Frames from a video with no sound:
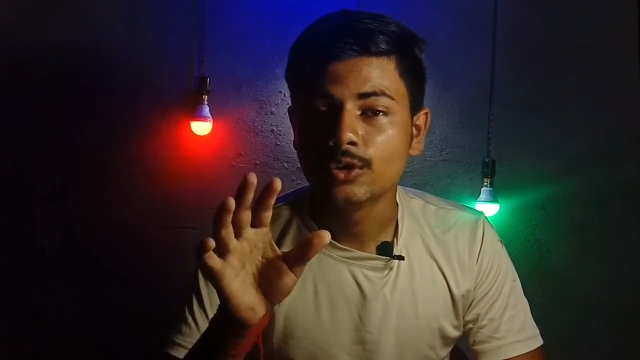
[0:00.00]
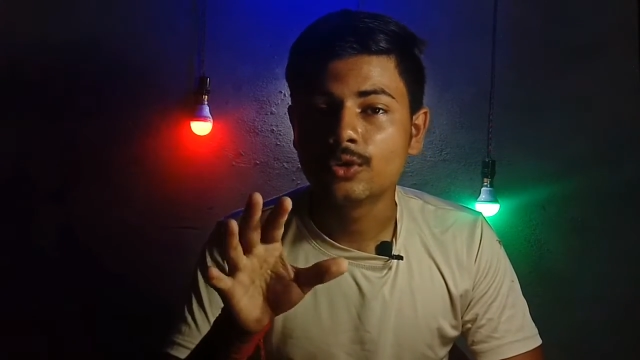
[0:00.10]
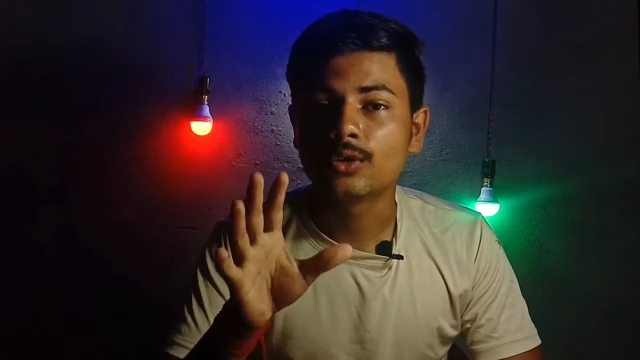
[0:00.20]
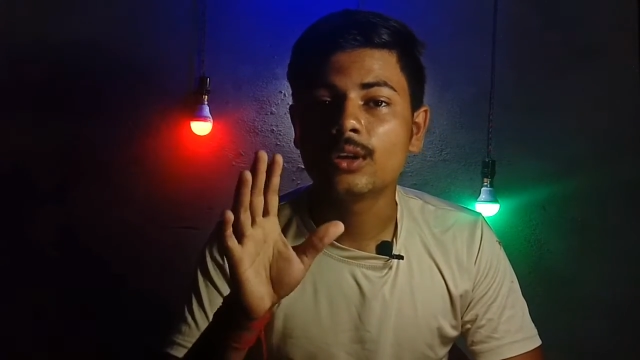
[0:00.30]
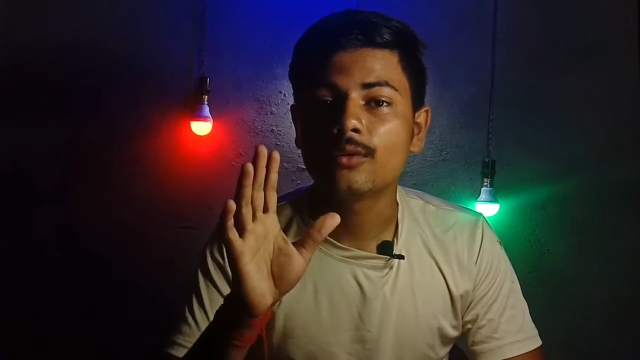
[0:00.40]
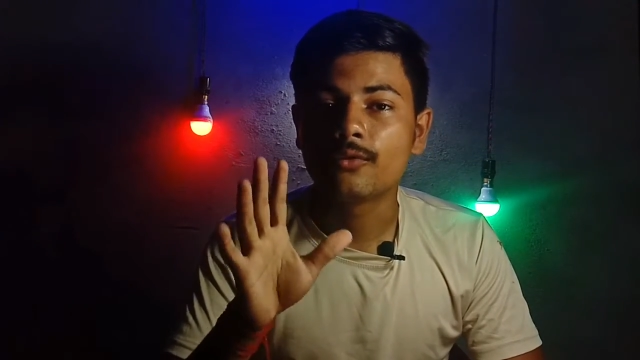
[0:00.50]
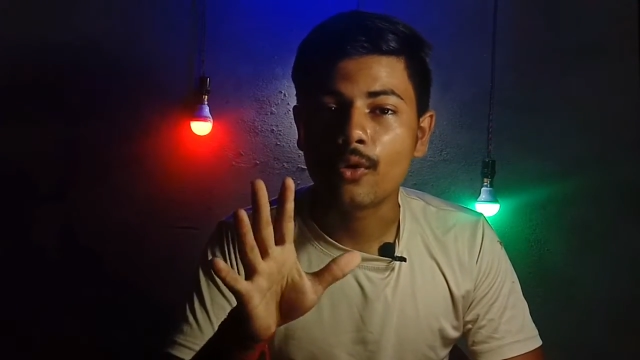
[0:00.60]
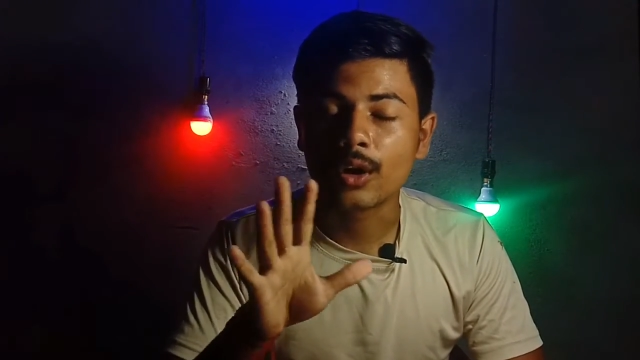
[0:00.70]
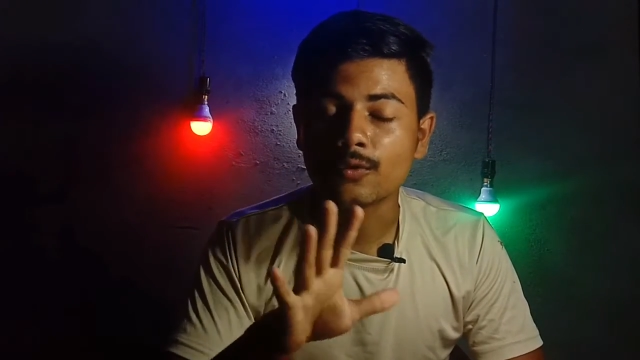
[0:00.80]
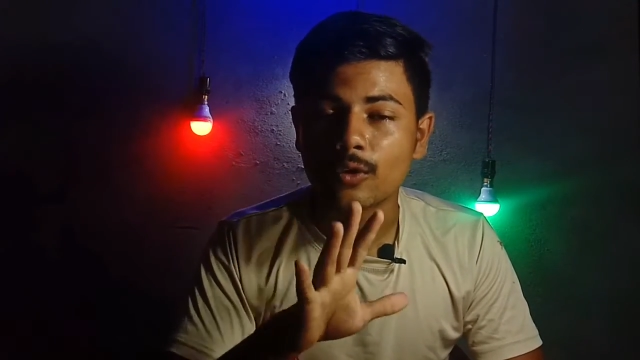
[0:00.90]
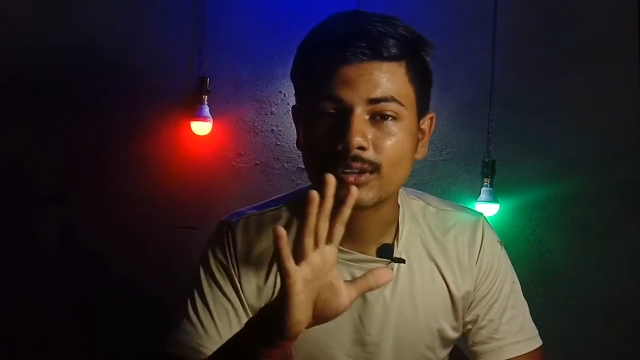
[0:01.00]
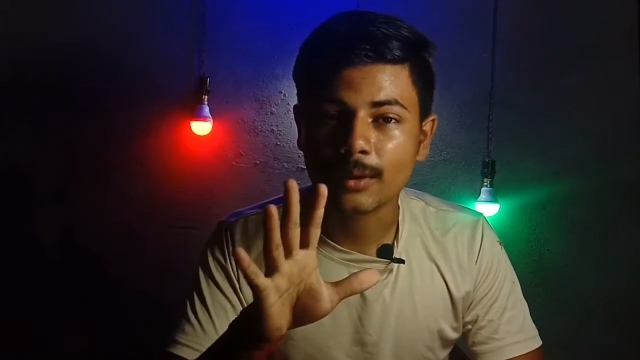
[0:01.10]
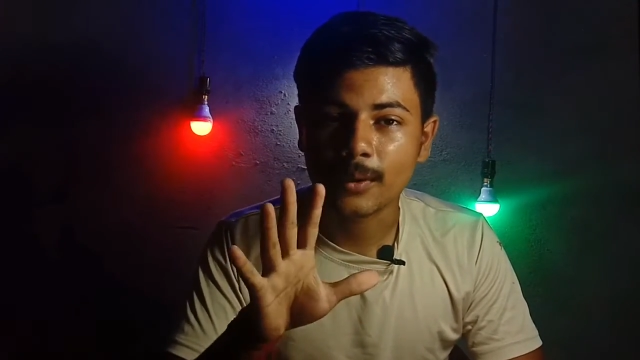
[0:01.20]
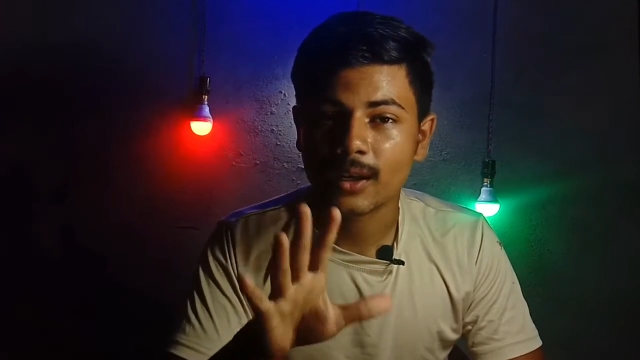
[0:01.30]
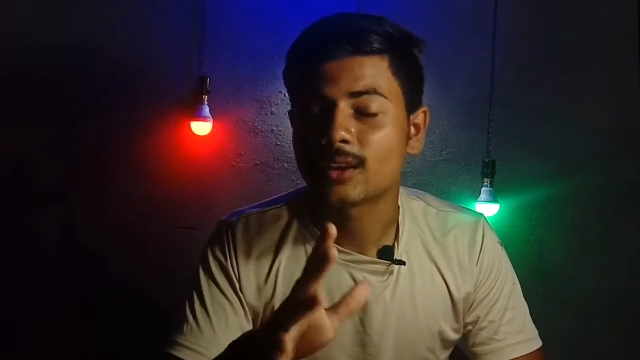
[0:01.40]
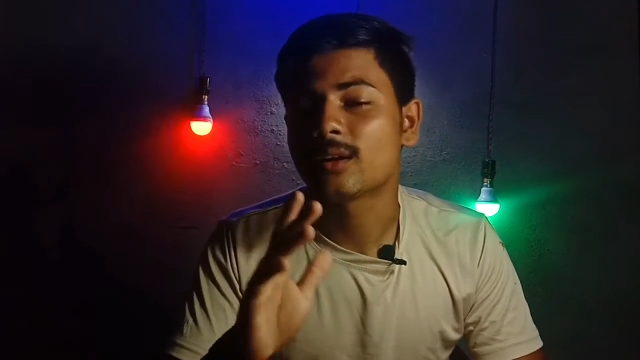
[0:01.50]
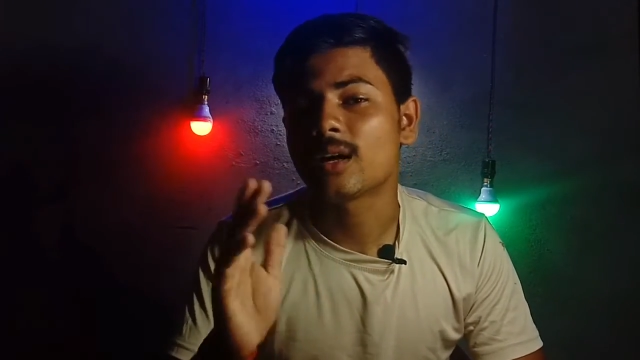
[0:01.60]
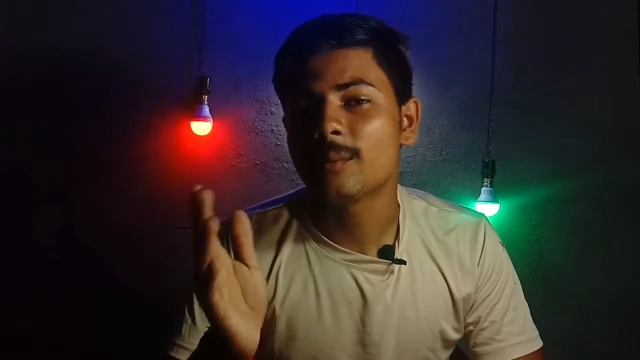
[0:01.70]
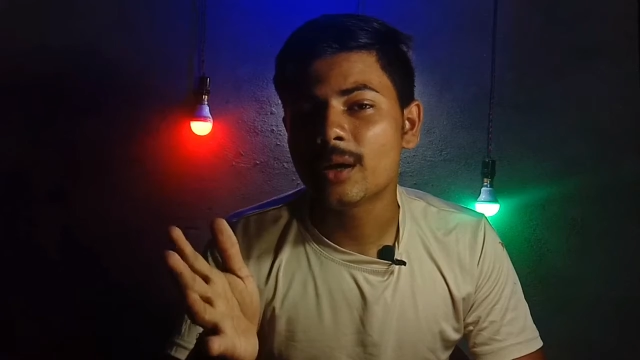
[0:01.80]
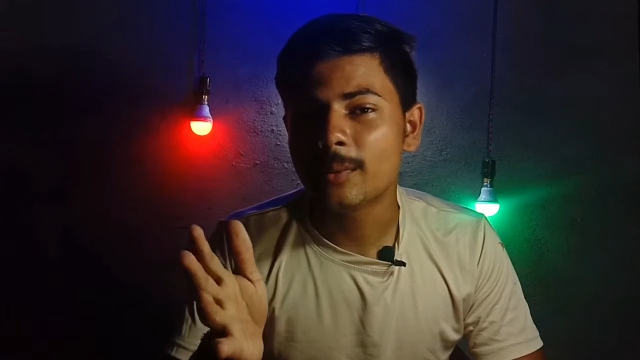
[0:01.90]
जो कि फोकस वोकस सब कर लेता है
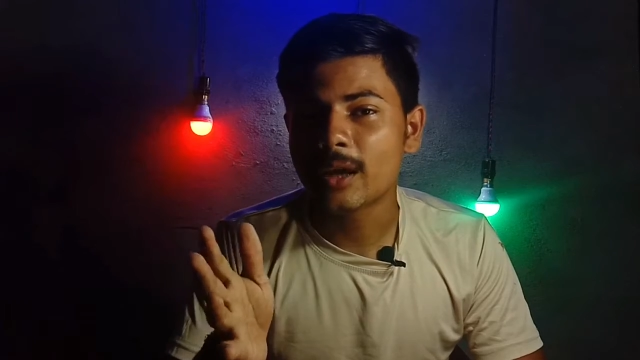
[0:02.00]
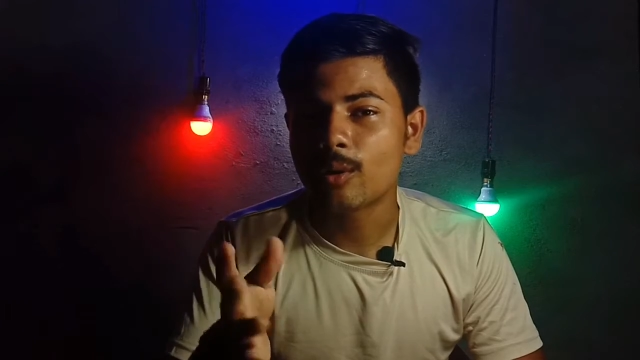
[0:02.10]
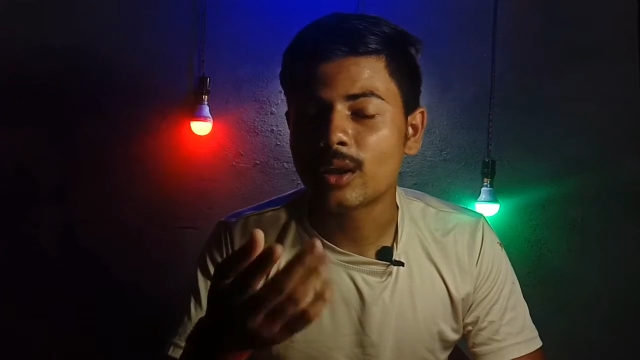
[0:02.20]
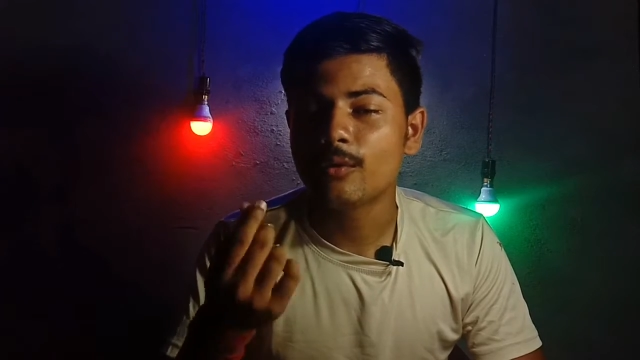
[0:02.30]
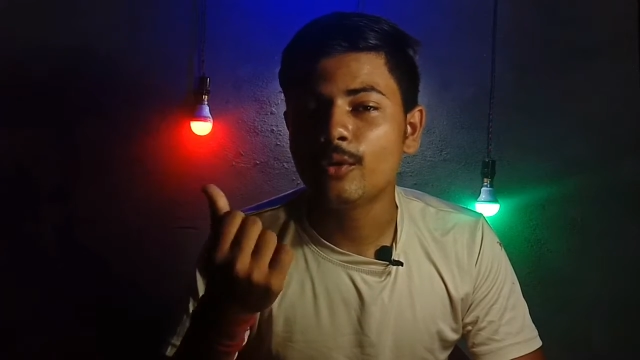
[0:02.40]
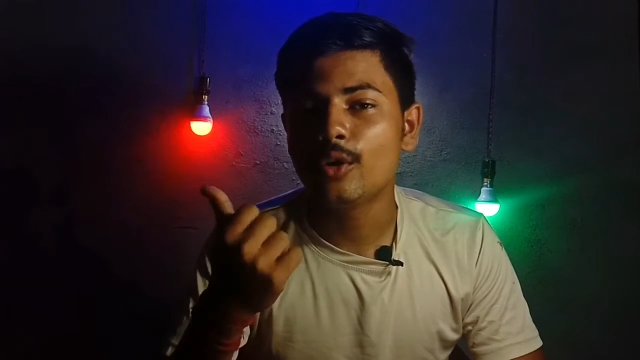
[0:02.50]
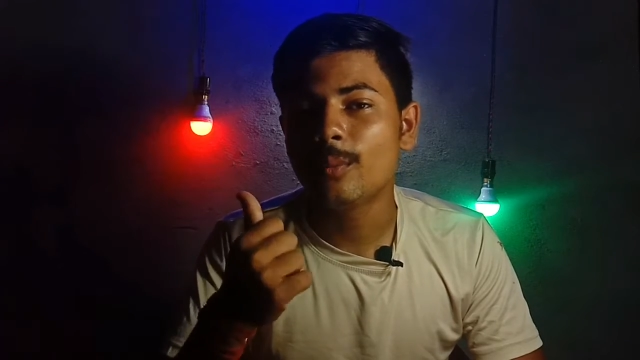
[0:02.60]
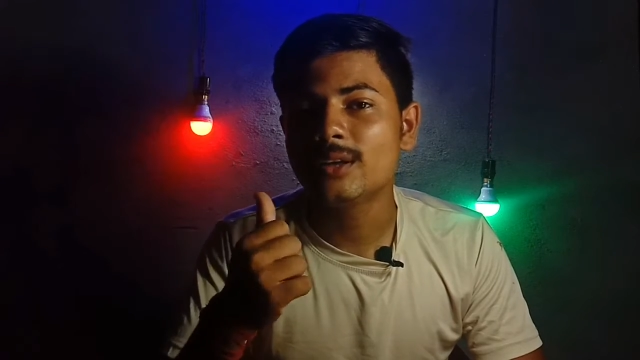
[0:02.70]
कभी कभी क्या होता है कि वीडियो